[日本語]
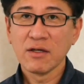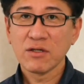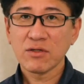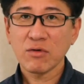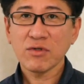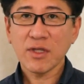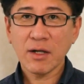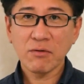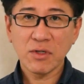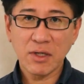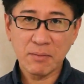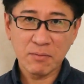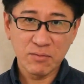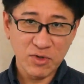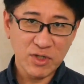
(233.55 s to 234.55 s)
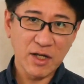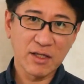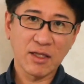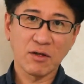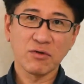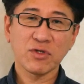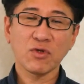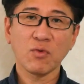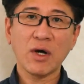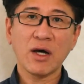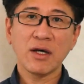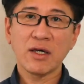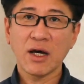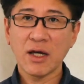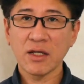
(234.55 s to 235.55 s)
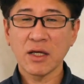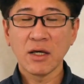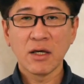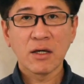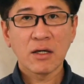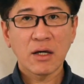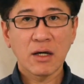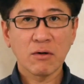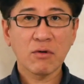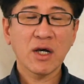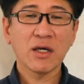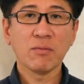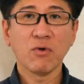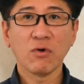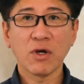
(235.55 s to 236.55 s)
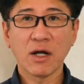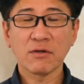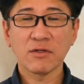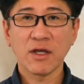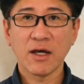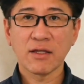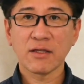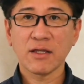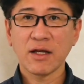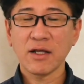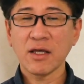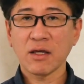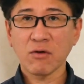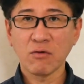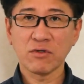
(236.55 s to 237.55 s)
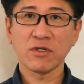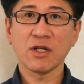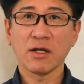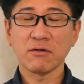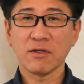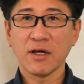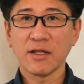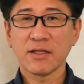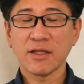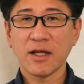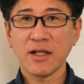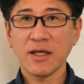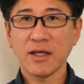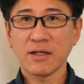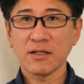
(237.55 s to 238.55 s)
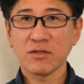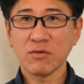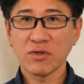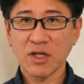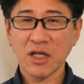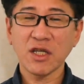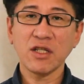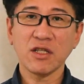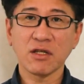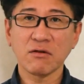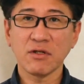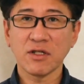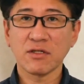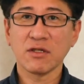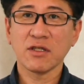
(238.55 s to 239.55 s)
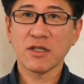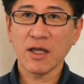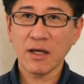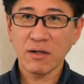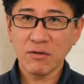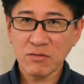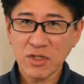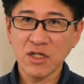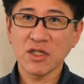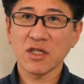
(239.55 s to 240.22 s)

そういったのにぶち当たる人はやはりあの解剖学であったり骨学であったりそういった筋肉についての知